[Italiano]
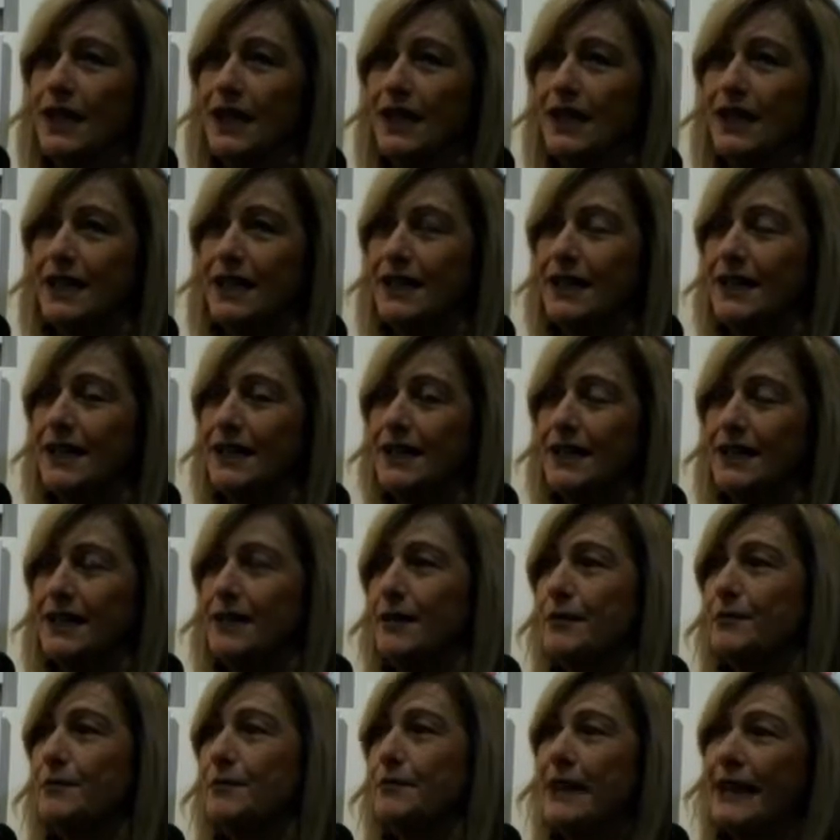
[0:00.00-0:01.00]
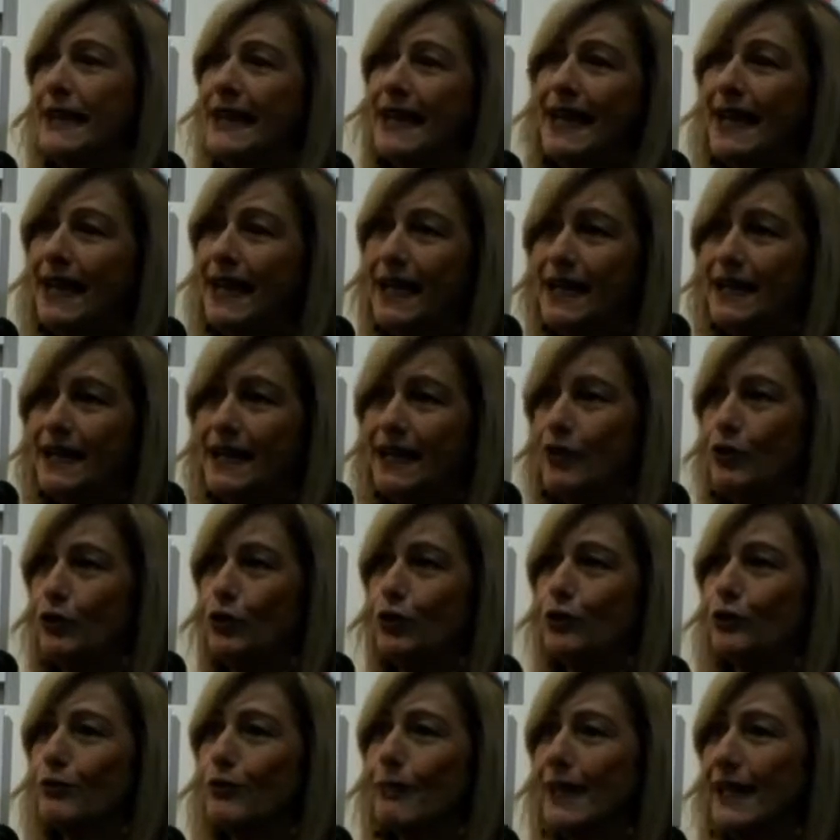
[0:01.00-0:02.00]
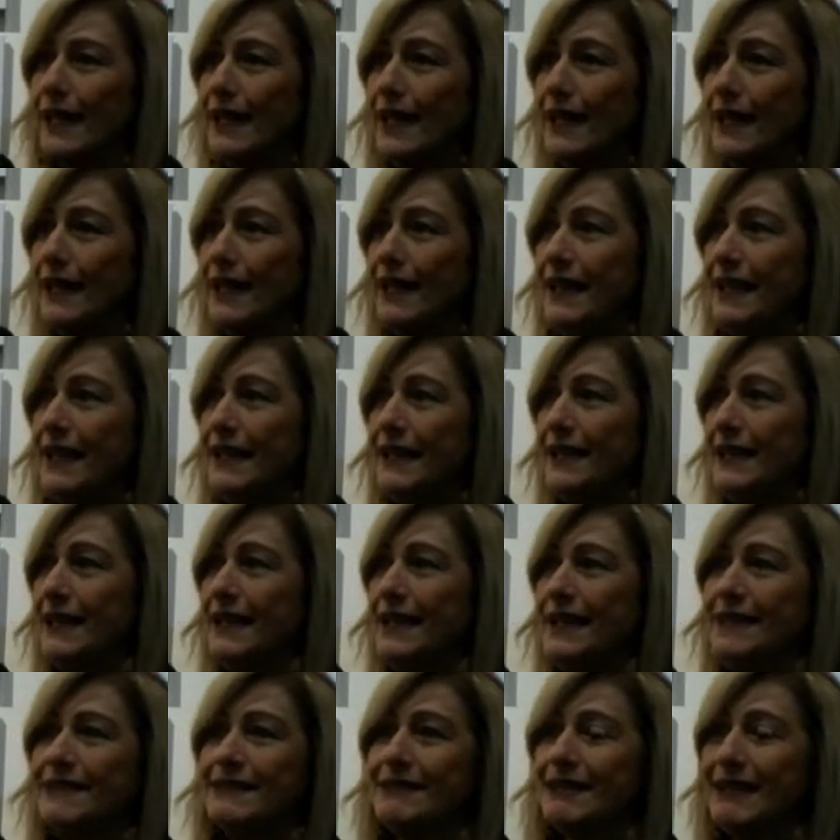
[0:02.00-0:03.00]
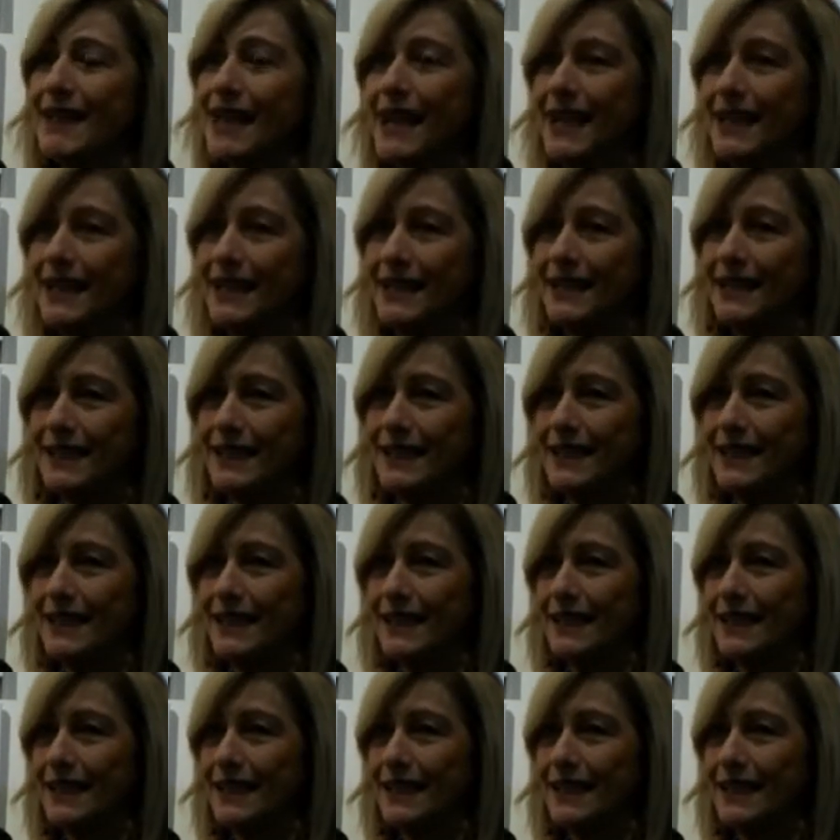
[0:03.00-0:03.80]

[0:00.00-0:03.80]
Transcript: eh, banale o normale, letterale del,